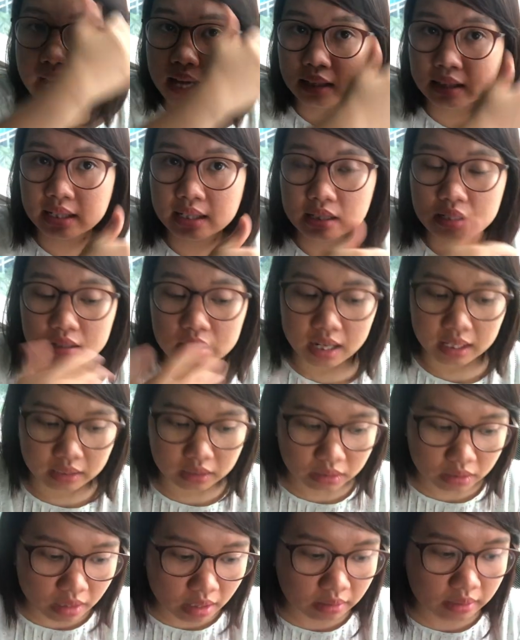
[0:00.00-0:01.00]
Thì như lần
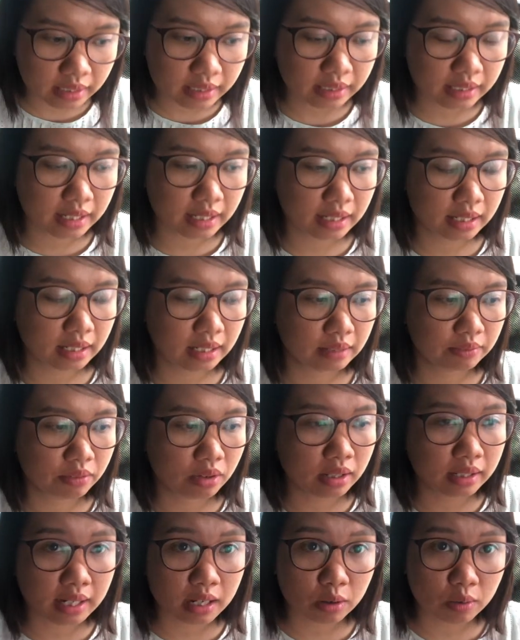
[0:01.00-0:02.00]
trước ấy, thì
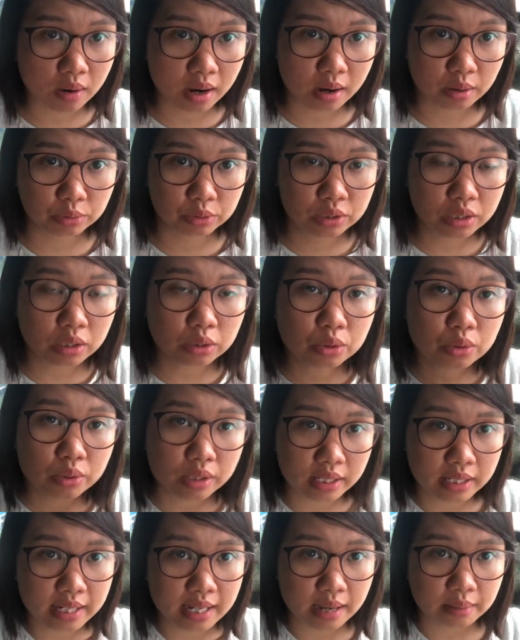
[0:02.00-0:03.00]
với cái khóa học trước, rút
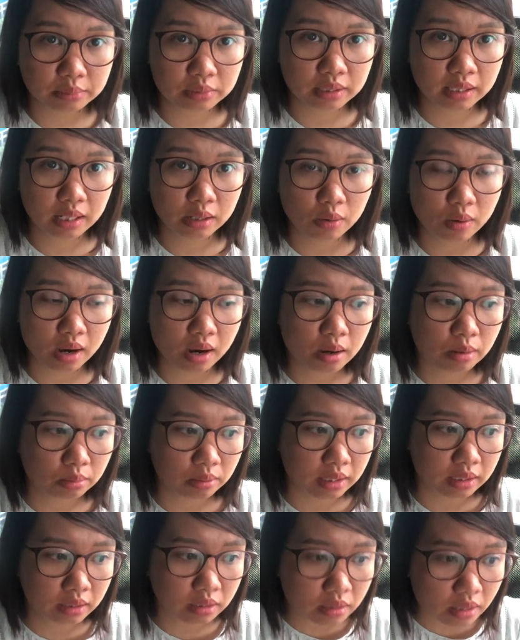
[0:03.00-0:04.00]
kinh nghiệm từ cái khóa học
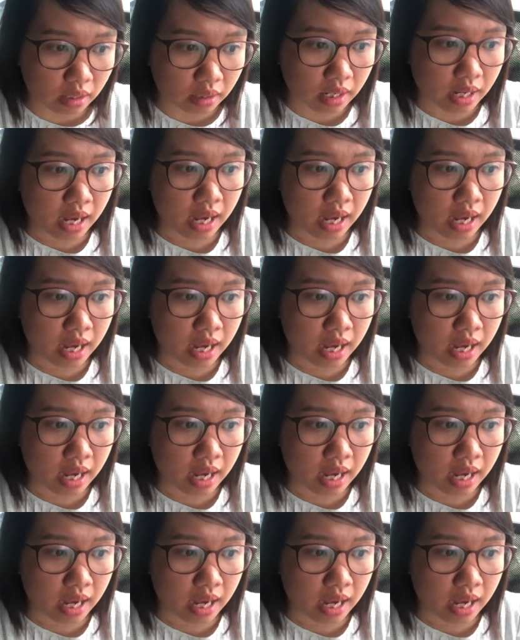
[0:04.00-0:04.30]
lần trước